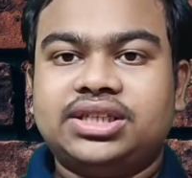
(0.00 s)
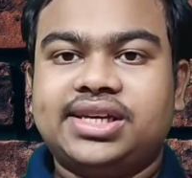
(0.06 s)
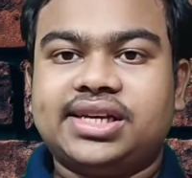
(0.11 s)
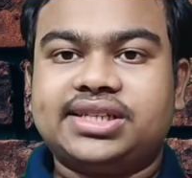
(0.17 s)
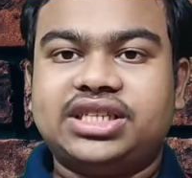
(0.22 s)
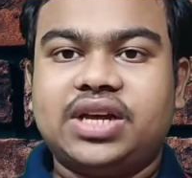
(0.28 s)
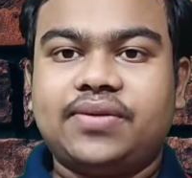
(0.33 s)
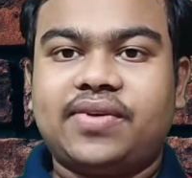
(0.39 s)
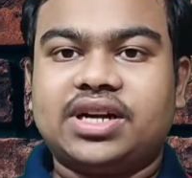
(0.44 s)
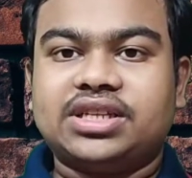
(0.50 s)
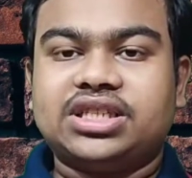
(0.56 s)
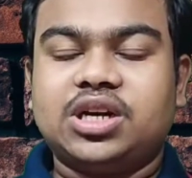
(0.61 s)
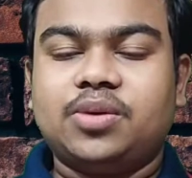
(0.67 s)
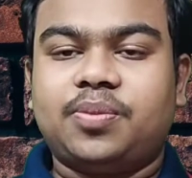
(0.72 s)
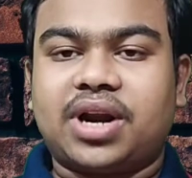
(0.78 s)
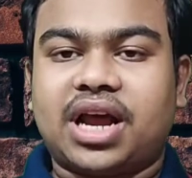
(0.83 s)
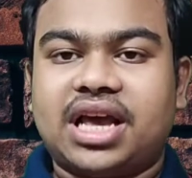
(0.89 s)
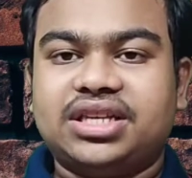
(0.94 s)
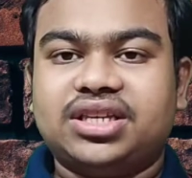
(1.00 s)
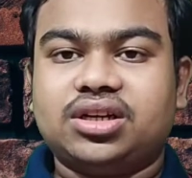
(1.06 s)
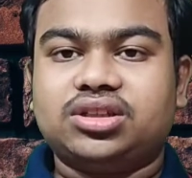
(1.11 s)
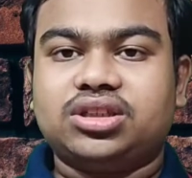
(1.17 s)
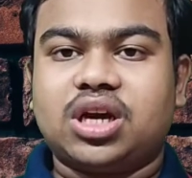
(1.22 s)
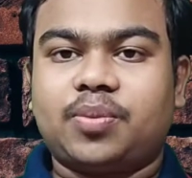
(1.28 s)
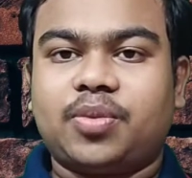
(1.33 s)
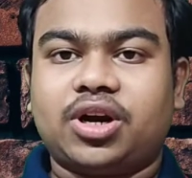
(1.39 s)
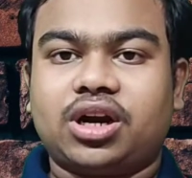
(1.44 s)
सिक्सटी परसेंट प्राइस
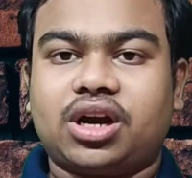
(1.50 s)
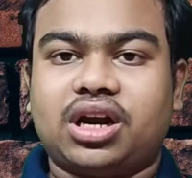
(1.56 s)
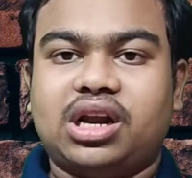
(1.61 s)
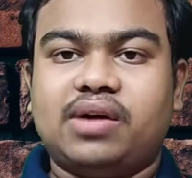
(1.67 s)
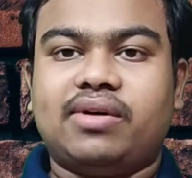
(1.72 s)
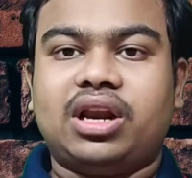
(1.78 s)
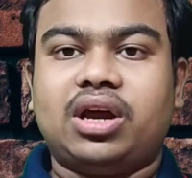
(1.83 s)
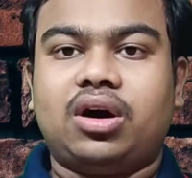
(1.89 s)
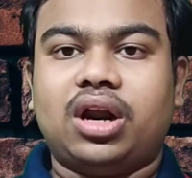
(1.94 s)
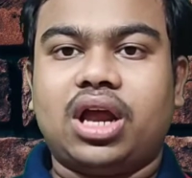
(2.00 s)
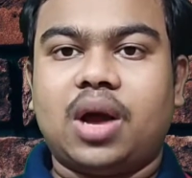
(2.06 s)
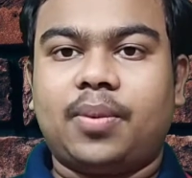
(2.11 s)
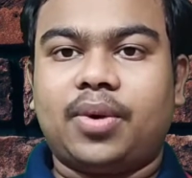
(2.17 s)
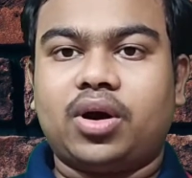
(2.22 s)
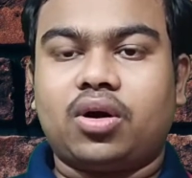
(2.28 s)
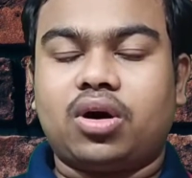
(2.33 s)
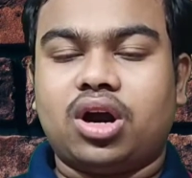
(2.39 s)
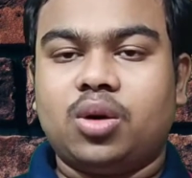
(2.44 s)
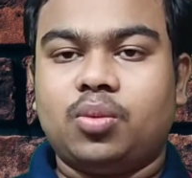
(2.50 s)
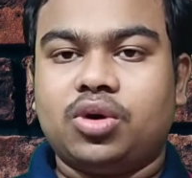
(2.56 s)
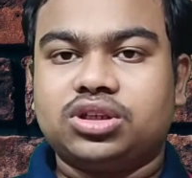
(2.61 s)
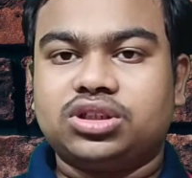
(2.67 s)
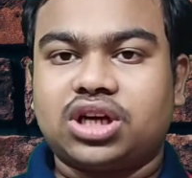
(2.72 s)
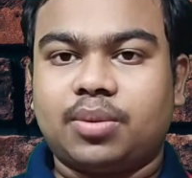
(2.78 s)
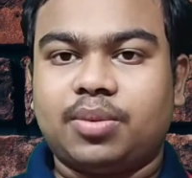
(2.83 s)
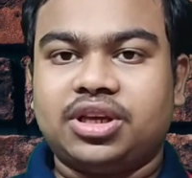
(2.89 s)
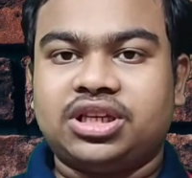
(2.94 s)
एक जहाँ पर करने वाला है और यहाँ पर
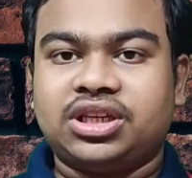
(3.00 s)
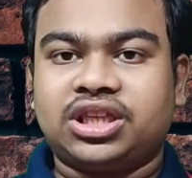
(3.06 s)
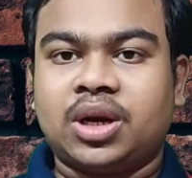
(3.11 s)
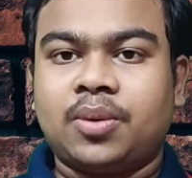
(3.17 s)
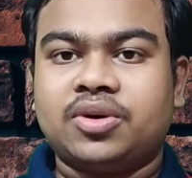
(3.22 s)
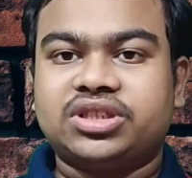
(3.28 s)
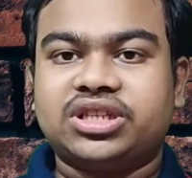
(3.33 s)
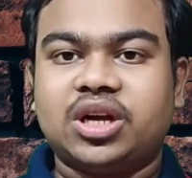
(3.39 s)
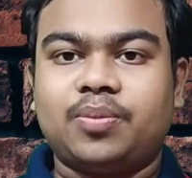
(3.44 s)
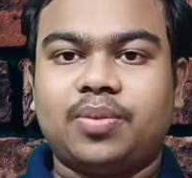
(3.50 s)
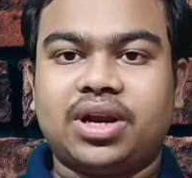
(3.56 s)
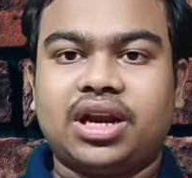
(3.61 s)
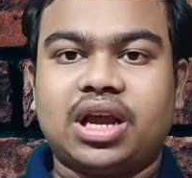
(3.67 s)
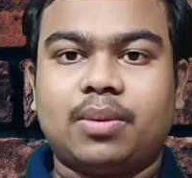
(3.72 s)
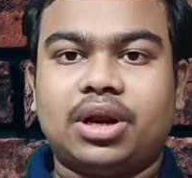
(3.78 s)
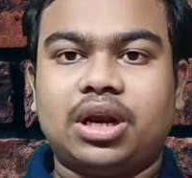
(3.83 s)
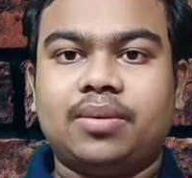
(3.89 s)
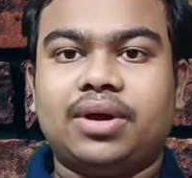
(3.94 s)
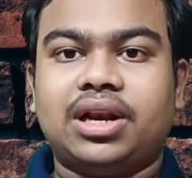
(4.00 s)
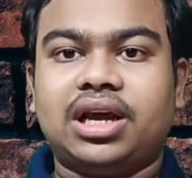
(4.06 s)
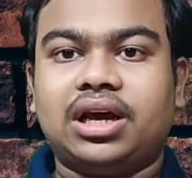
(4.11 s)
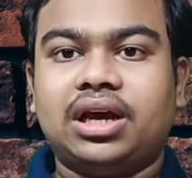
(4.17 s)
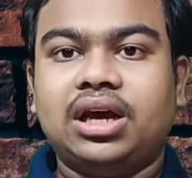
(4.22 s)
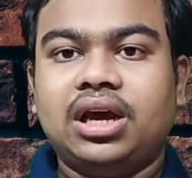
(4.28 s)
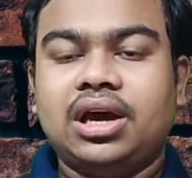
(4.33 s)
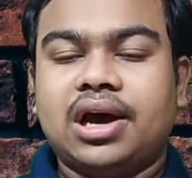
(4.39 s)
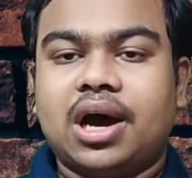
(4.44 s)
ऑलमोस्ट अभी जितने भी सारे प्लान अवेलेबल
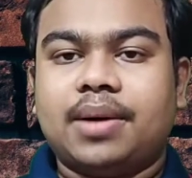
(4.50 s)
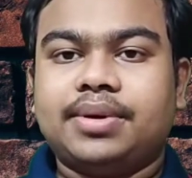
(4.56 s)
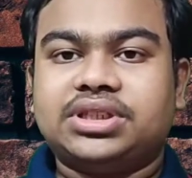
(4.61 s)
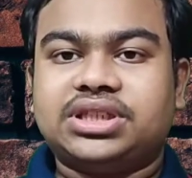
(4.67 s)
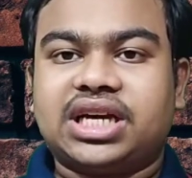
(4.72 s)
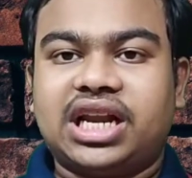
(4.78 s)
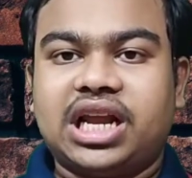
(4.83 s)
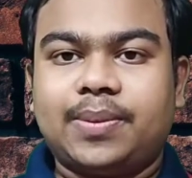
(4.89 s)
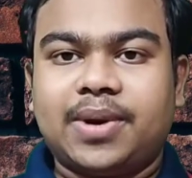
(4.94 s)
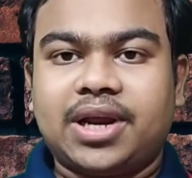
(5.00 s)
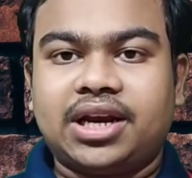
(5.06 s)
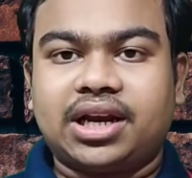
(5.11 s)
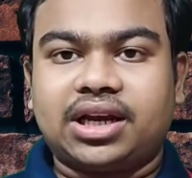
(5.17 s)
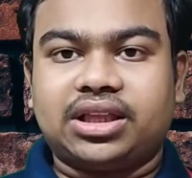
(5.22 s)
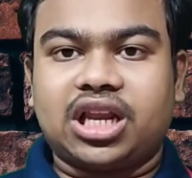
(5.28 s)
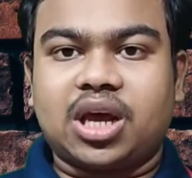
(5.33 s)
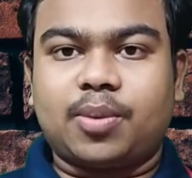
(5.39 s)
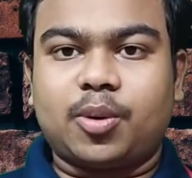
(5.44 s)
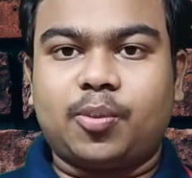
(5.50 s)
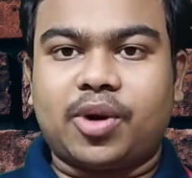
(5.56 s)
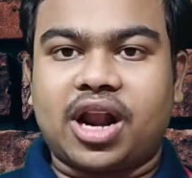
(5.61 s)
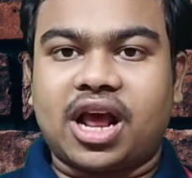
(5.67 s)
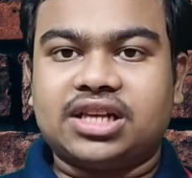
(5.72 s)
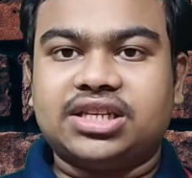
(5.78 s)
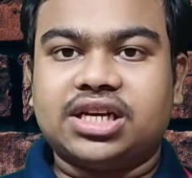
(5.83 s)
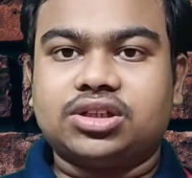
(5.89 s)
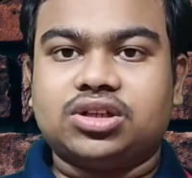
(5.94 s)
है अभी सारे प्लान के अंदर यहाँ पर
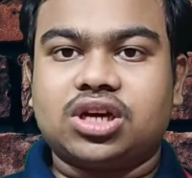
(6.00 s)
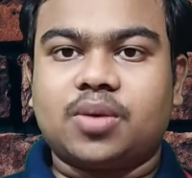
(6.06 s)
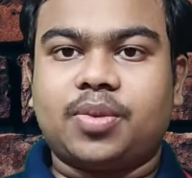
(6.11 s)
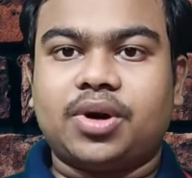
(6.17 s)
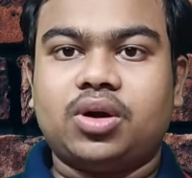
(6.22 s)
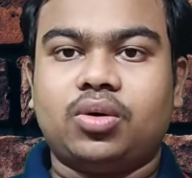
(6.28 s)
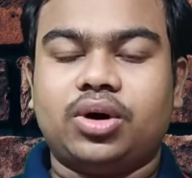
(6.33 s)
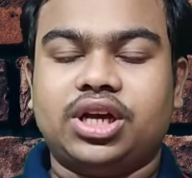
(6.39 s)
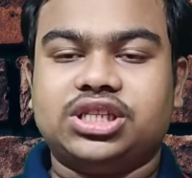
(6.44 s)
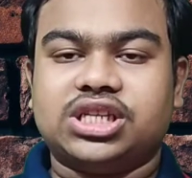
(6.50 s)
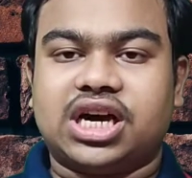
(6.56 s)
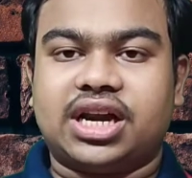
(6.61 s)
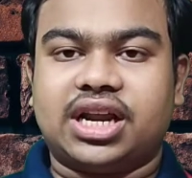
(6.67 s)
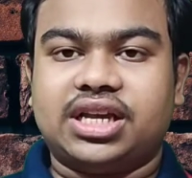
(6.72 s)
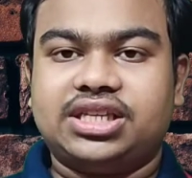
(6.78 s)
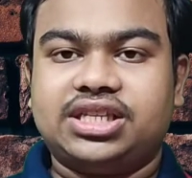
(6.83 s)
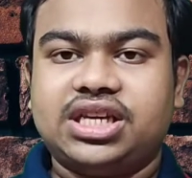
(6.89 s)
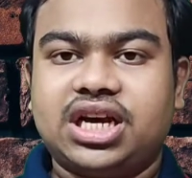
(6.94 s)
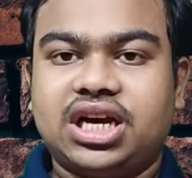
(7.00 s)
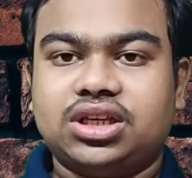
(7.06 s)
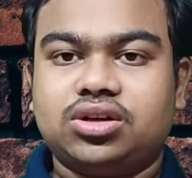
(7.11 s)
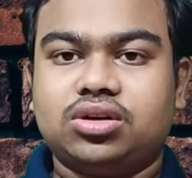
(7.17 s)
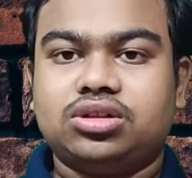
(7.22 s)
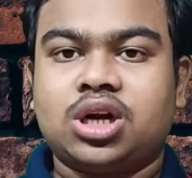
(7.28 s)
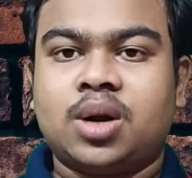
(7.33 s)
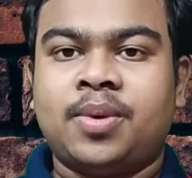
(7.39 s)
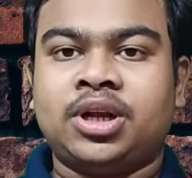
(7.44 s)
प्राइस एक जहाँ पर होने जा रहा है जी हाँ
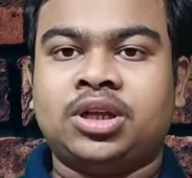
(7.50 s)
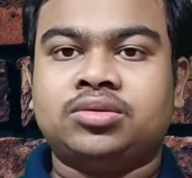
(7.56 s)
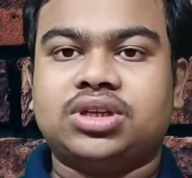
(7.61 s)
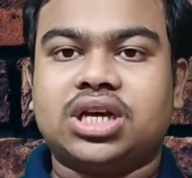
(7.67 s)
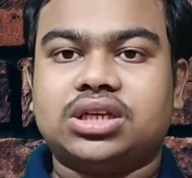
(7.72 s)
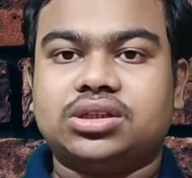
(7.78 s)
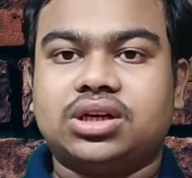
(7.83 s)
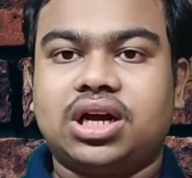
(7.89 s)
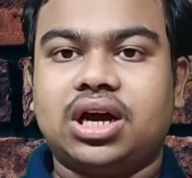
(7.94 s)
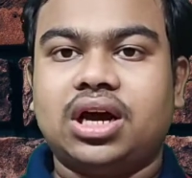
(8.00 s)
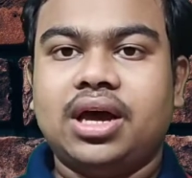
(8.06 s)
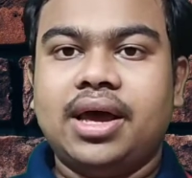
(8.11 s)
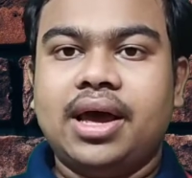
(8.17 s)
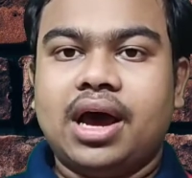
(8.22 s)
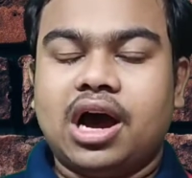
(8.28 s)
दोस्तों आपने सही सुना